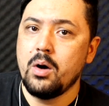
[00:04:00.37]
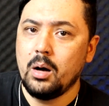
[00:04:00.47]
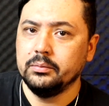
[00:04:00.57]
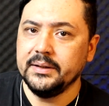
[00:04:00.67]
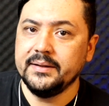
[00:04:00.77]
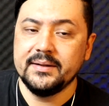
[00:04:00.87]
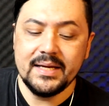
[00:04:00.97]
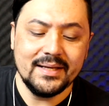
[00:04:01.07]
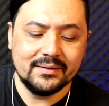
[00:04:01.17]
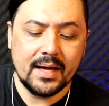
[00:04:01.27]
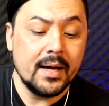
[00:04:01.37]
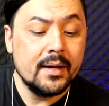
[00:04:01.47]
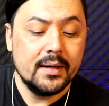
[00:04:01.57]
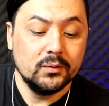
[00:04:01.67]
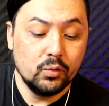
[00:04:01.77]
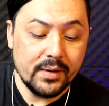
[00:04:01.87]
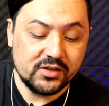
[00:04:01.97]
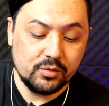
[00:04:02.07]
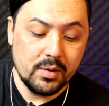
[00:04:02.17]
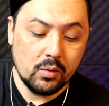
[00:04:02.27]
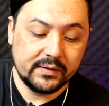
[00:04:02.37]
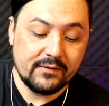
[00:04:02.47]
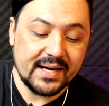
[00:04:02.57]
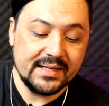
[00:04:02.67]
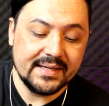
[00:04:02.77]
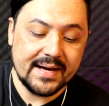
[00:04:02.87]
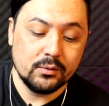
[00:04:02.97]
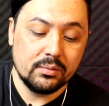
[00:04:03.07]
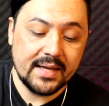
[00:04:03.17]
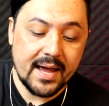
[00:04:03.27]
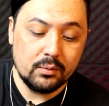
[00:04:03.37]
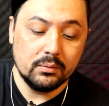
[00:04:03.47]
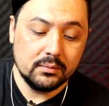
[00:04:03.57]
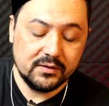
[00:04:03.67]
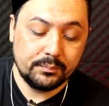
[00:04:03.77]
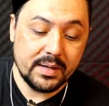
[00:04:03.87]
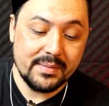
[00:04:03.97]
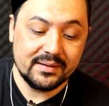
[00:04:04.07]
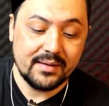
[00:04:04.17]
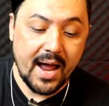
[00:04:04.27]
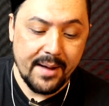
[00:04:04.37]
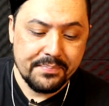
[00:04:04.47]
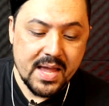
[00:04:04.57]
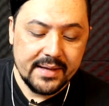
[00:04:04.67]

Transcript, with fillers: UOL e 30 do HBO. Você vai clicar no Quero Experimentar.